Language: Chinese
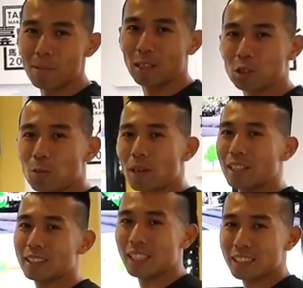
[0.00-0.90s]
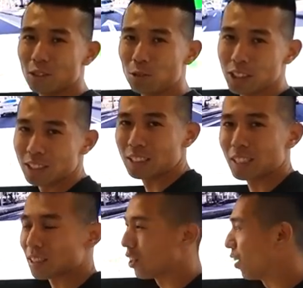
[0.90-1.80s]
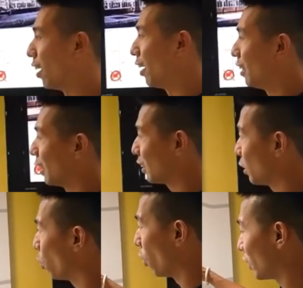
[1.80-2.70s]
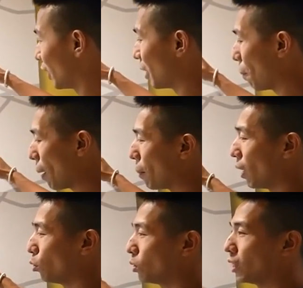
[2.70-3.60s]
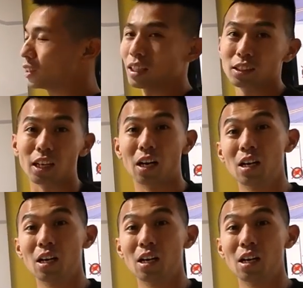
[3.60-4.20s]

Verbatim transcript: 马、全马的赛事路线介绍啦。那这次我会参加半马路程，像这样。